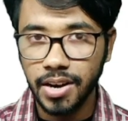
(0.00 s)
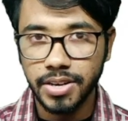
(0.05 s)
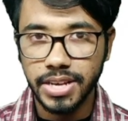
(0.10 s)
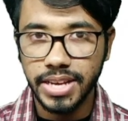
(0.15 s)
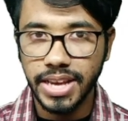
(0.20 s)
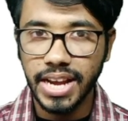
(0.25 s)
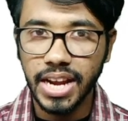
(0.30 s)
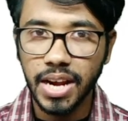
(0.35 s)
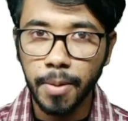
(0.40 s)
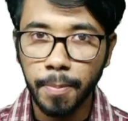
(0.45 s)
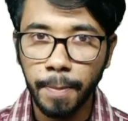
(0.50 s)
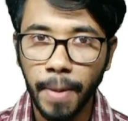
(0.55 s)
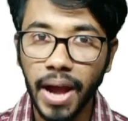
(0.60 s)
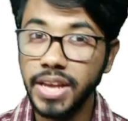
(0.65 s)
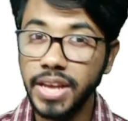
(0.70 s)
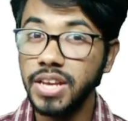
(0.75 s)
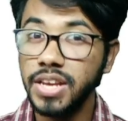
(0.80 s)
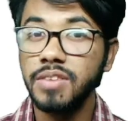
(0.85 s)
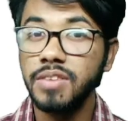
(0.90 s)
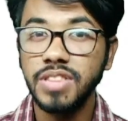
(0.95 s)
হার্ড এখানে
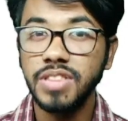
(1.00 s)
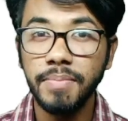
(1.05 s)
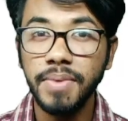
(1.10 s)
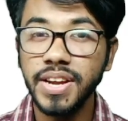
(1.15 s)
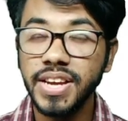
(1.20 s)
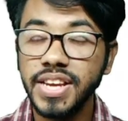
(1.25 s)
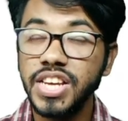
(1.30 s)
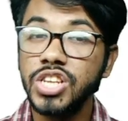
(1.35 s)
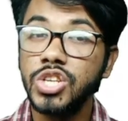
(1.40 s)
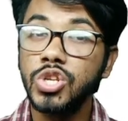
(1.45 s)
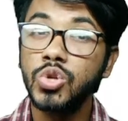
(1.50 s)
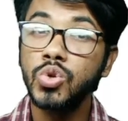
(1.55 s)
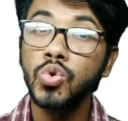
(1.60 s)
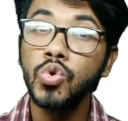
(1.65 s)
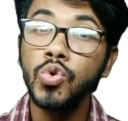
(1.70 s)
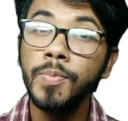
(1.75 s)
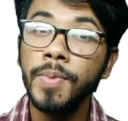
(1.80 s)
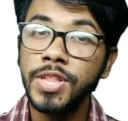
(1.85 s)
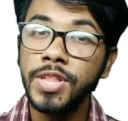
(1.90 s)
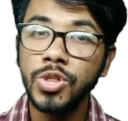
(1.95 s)
বাই তার মানে কি
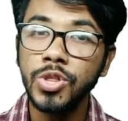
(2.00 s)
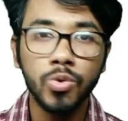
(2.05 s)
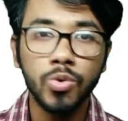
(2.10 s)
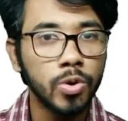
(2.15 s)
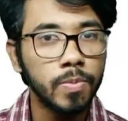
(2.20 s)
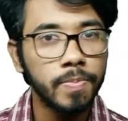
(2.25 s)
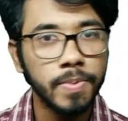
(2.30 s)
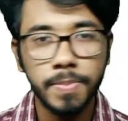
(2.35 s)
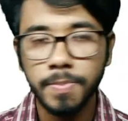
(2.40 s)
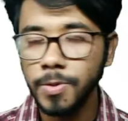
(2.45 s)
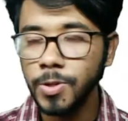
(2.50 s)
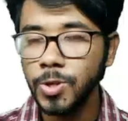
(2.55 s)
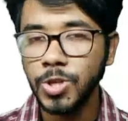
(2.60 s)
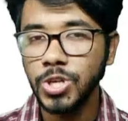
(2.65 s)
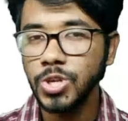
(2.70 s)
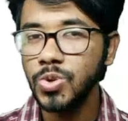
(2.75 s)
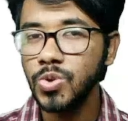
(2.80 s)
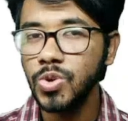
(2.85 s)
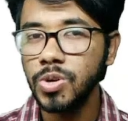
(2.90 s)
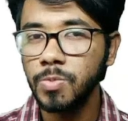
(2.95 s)
টু ব্যতীত অন্য
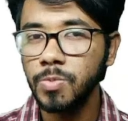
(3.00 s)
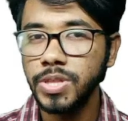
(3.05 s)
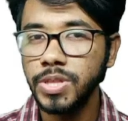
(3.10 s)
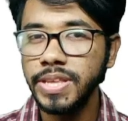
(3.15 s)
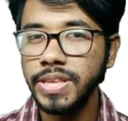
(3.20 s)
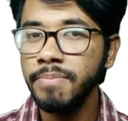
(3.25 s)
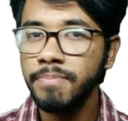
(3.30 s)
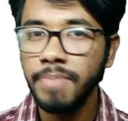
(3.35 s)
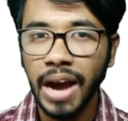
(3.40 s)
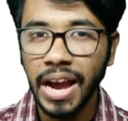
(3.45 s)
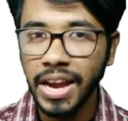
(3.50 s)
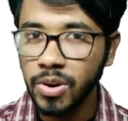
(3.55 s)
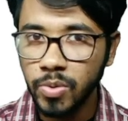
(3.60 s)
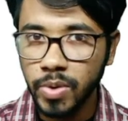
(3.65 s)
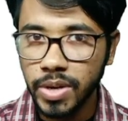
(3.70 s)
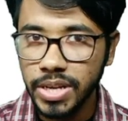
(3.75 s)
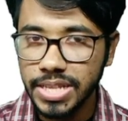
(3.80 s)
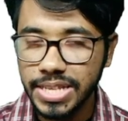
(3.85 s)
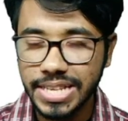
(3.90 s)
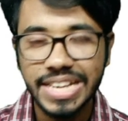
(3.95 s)
প্রিপোজিশনগুলোর মধ্যে বাই
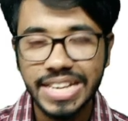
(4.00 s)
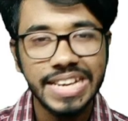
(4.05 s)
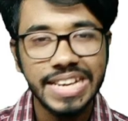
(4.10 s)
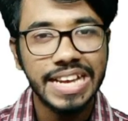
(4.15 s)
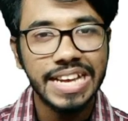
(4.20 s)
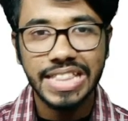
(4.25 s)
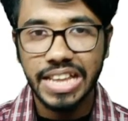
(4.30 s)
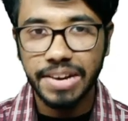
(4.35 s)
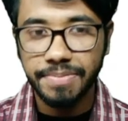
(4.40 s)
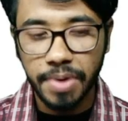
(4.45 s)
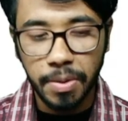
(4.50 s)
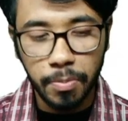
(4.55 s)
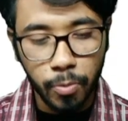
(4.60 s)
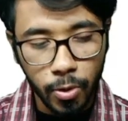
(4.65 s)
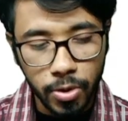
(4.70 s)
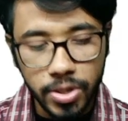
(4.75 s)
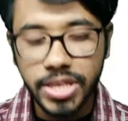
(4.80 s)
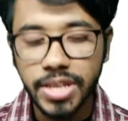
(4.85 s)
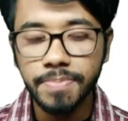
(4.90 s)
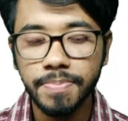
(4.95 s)
রয়েছে তাই মানে আমরা
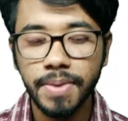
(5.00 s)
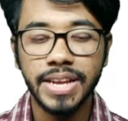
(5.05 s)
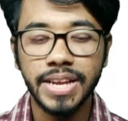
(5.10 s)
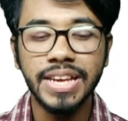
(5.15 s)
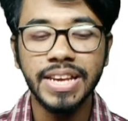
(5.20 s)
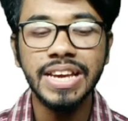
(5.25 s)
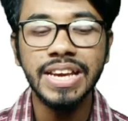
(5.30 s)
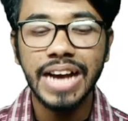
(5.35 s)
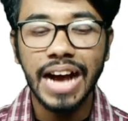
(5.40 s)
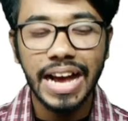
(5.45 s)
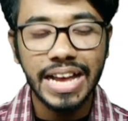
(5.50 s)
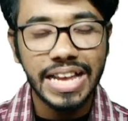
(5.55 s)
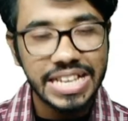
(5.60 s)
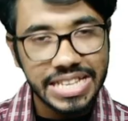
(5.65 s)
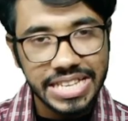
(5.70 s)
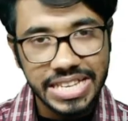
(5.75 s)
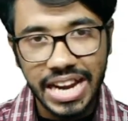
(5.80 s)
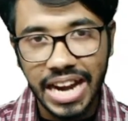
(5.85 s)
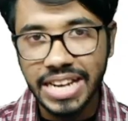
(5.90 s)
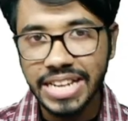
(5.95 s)
বলতে পারি
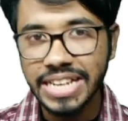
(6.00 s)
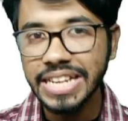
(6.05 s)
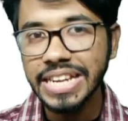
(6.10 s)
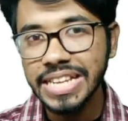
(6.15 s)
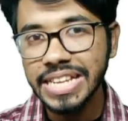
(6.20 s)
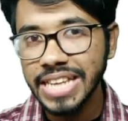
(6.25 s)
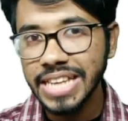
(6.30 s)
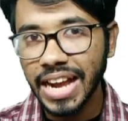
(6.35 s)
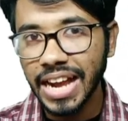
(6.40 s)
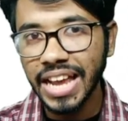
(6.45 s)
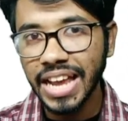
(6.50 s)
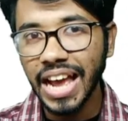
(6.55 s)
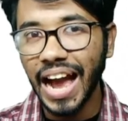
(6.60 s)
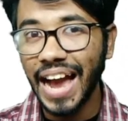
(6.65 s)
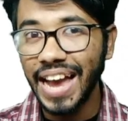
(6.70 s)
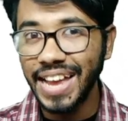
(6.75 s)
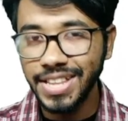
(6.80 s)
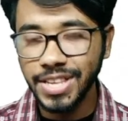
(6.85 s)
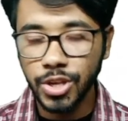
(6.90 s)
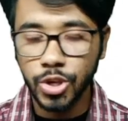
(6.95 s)
স্টাডিটের জায়গায়
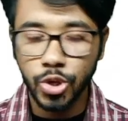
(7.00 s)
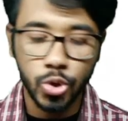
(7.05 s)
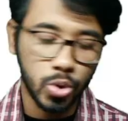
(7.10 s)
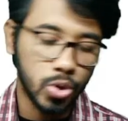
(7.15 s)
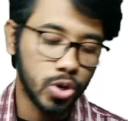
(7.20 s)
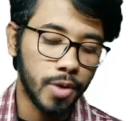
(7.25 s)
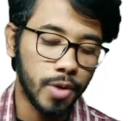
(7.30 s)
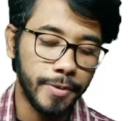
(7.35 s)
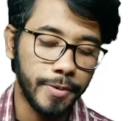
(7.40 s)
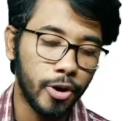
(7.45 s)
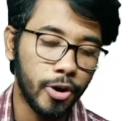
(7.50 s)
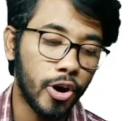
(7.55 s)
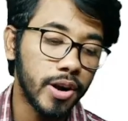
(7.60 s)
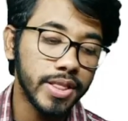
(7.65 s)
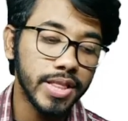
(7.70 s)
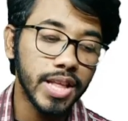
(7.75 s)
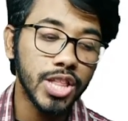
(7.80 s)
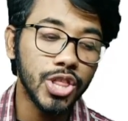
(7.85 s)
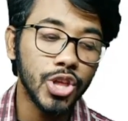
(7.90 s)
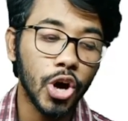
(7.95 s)
আইএনজি যোগ হবে
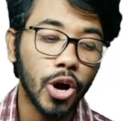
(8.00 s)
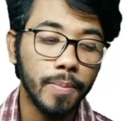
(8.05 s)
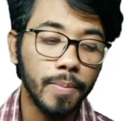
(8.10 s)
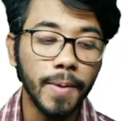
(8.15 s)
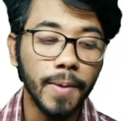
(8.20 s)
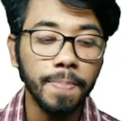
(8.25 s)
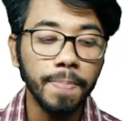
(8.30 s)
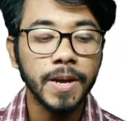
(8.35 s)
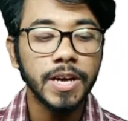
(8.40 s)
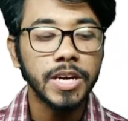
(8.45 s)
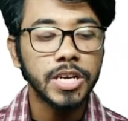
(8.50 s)
অর্থাৎ হবে